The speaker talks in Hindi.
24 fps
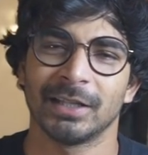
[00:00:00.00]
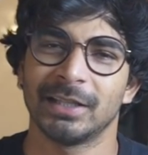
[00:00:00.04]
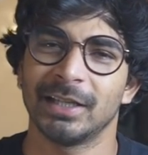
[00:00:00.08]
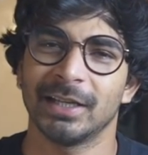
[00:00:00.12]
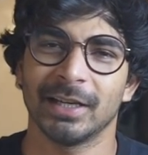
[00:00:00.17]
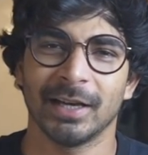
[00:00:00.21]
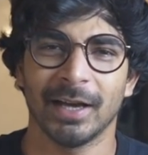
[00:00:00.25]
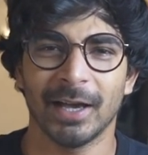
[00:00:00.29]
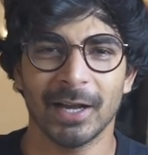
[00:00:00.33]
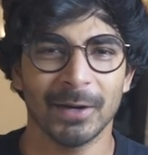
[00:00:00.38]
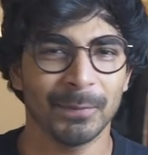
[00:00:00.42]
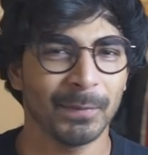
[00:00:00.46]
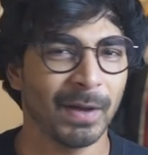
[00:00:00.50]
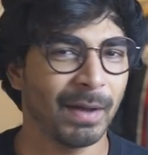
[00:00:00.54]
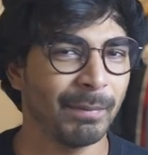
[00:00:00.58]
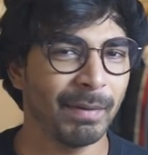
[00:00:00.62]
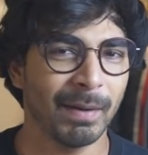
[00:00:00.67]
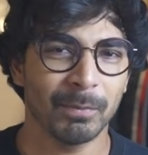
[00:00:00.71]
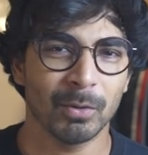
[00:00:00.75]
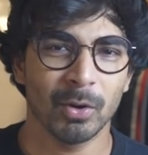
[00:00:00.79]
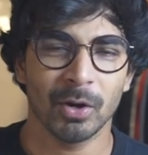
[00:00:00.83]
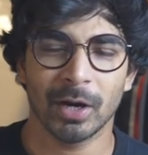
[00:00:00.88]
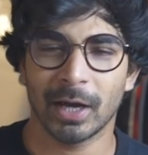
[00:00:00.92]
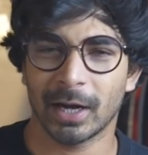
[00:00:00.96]
ये हर माँ
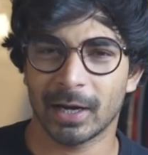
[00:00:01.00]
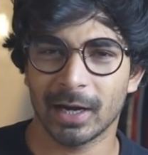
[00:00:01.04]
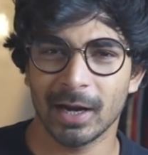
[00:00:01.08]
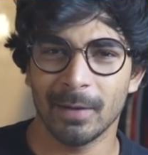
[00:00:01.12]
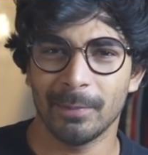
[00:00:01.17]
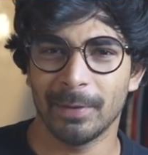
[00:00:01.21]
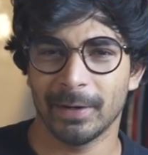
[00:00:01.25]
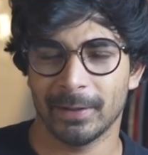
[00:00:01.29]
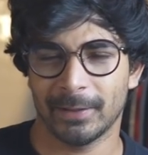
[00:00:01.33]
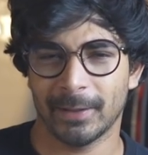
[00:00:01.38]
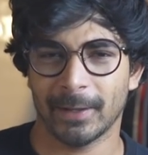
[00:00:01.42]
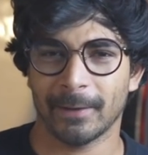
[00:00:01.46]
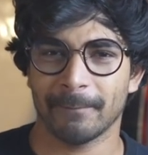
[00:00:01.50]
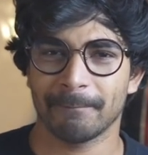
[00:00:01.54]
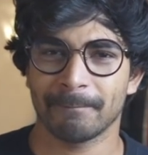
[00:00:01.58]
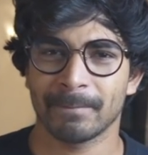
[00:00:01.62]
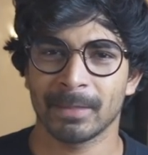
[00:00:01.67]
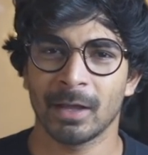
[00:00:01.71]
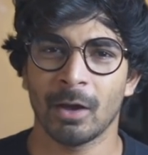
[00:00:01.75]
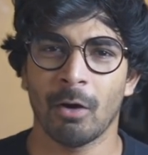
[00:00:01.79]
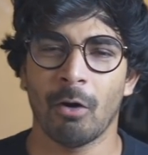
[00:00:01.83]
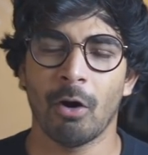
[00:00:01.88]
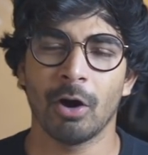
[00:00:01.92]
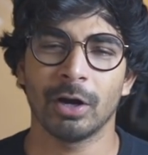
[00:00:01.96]
बाप को करना पड़ता
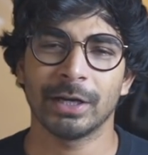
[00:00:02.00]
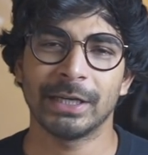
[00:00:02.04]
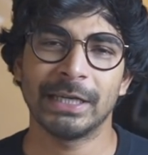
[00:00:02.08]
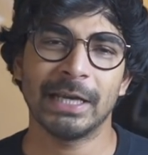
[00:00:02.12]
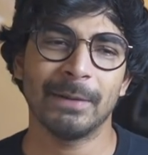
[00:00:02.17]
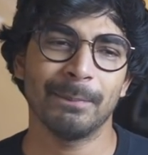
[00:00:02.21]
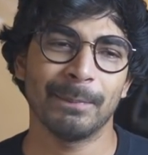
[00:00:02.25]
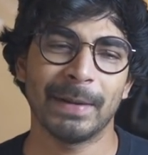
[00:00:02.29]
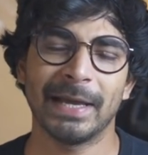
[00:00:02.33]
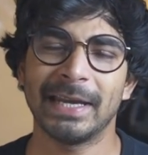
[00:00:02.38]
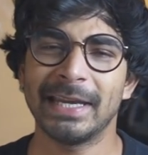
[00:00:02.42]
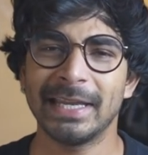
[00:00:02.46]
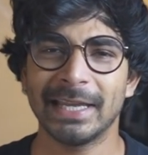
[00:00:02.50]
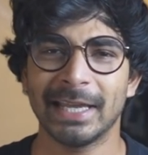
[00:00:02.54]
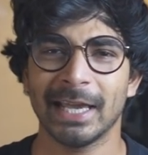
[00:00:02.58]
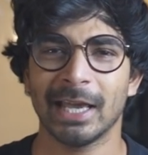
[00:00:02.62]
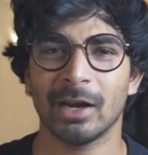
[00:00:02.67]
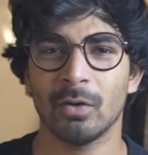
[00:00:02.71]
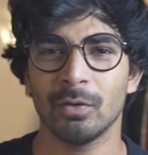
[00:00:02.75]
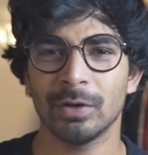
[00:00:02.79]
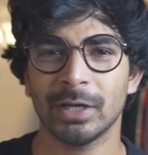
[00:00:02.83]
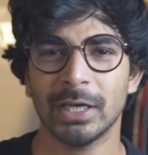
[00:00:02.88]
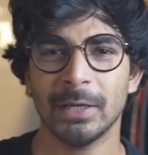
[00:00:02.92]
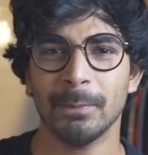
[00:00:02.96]
है और ये मैं नहीं कह
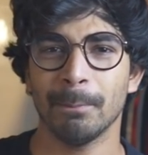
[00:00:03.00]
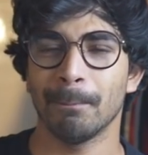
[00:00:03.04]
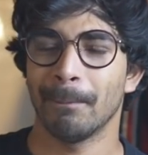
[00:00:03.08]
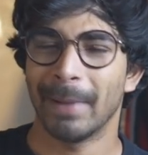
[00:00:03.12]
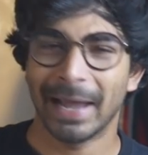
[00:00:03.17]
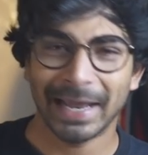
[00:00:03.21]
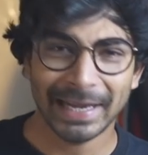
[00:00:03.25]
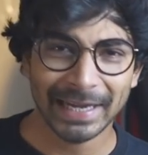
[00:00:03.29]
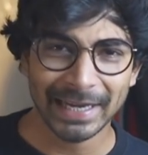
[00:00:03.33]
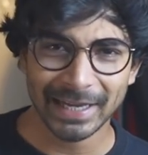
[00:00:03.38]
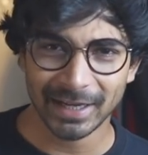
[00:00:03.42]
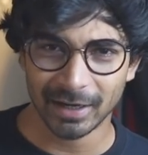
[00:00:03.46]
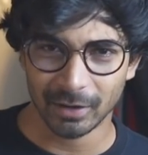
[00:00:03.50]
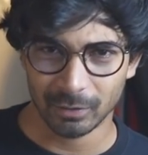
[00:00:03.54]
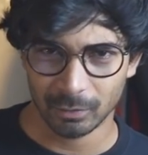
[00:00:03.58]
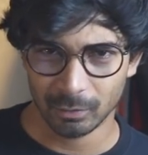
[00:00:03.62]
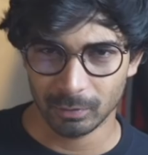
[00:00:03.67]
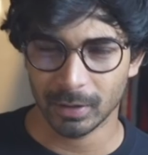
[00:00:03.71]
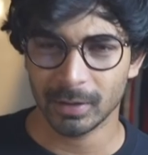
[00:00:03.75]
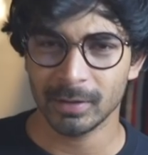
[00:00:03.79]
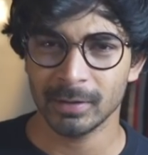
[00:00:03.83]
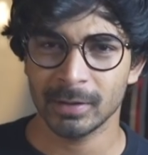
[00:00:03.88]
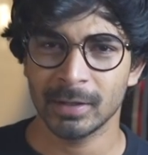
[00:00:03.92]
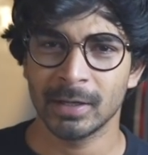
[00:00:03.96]
रहा हूँ कि मैं नहीं
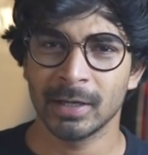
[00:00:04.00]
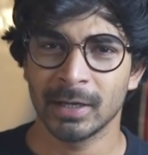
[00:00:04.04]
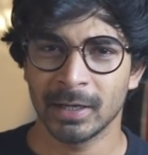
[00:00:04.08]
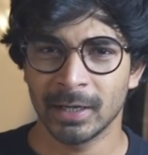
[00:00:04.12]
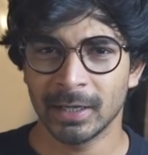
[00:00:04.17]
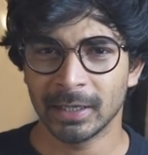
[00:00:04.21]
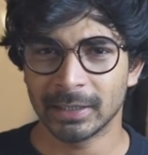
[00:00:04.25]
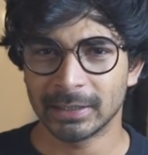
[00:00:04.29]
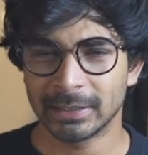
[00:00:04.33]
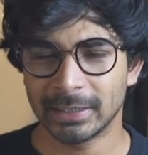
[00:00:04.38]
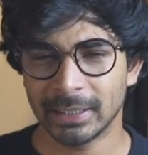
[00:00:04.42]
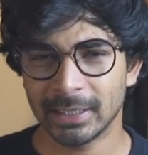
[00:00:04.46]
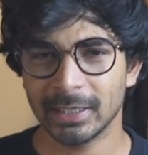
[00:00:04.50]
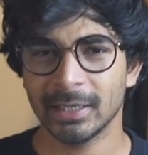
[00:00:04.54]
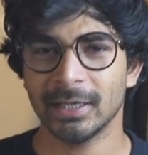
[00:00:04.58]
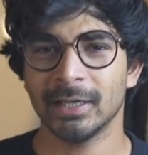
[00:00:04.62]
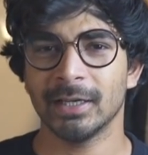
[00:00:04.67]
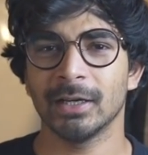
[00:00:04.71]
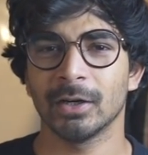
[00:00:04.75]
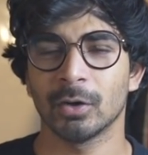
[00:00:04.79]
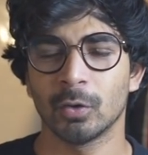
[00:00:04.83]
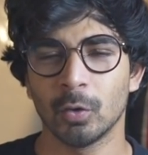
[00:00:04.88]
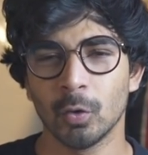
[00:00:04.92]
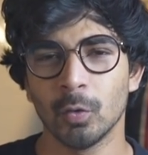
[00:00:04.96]
करूँगा ये
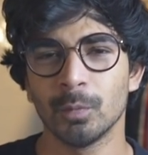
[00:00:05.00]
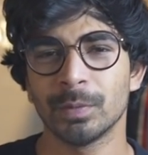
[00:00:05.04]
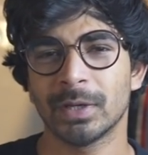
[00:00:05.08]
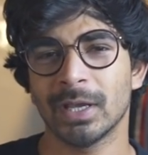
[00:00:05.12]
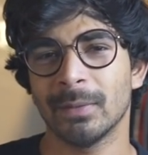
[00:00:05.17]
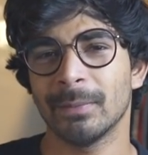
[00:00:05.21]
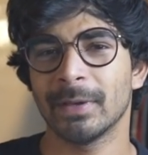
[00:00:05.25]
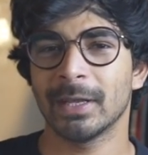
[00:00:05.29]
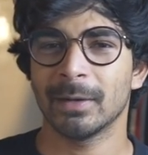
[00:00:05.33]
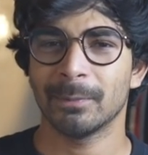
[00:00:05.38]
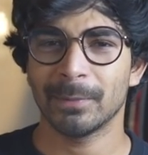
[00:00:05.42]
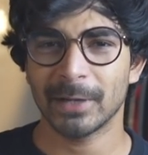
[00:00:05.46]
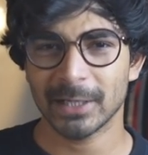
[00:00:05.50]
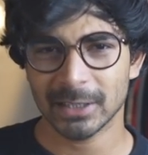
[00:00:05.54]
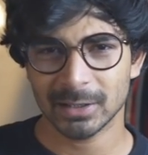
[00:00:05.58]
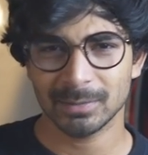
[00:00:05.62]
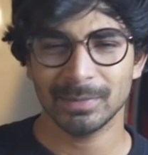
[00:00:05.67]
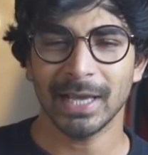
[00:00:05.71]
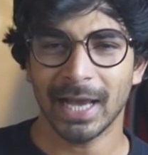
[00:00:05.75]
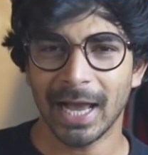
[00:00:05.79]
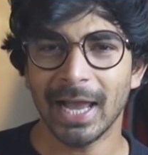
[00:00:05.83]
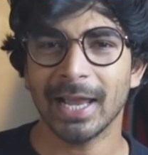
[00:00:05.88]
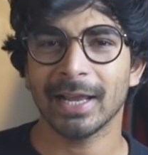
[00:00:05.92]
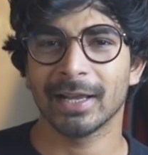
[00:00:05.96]
घूम के मेरे पास
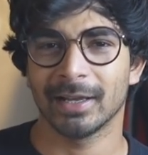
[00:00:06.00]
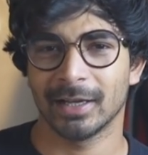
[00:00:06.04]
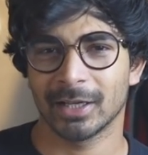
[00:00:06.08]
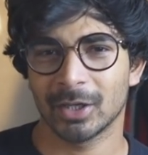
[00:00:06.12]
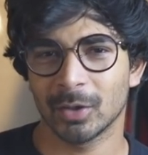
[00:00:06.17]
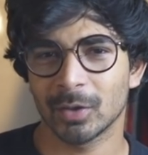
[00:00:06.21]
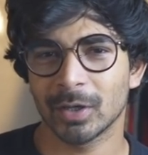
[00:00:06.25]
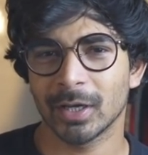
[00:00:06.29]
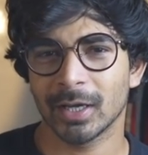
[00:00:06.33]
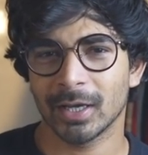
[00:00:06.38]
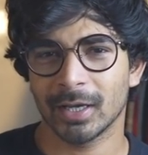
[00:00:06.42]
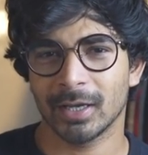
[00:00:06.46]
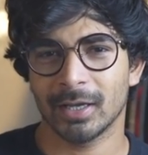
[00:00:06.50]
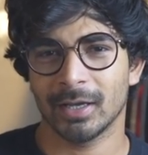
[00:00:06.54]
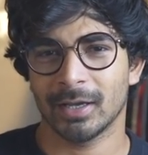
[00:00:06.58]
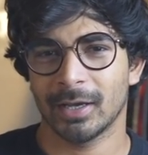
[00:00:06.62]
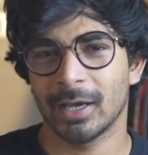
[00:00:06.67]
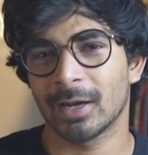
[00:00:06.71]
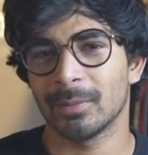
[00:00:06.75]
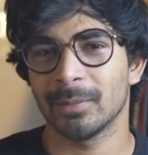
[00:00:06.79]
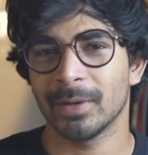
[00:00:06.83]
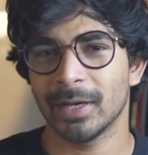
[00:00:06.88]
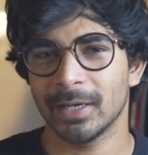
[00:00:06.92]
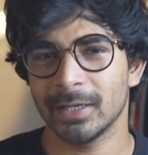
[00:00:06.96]
भी आएगा क्योंकि
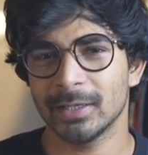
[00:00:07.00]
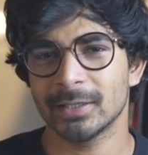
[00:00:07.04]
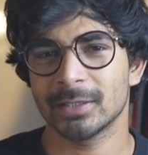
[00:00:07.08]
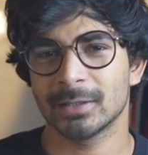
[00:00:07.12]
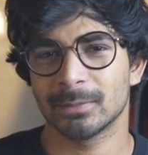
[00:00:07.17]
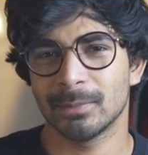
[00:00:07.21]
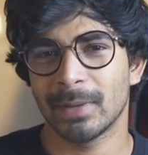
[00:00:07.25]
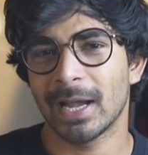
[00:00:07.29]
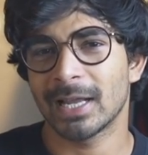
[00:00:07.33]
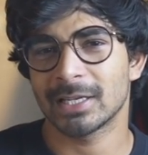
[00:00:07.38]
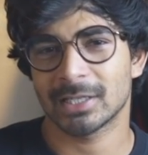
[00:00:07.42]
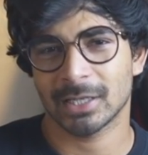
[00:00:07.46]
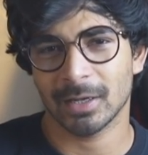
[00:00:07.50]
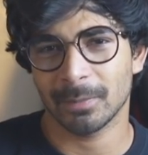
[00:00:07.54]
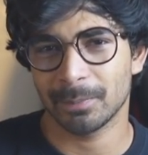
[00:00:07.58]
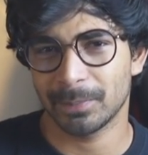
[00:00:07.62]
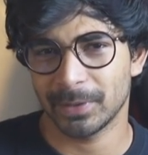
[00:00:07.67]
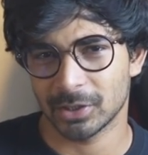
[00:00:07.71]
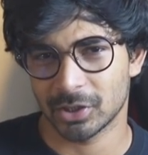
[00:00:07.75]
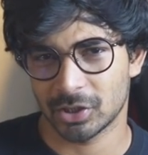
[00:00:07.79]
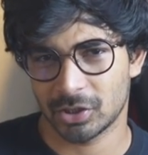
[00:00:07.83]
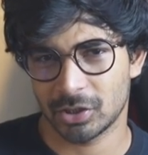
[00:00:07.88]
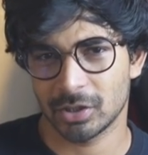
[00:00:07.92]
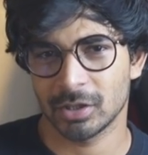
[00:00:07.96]
कर्मा इज मैच का
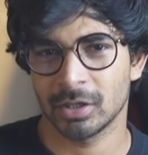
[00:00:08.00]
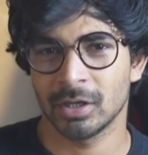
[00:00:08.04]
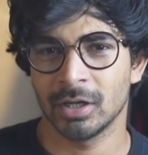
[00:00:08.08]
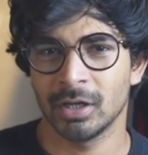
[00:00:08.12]
पिच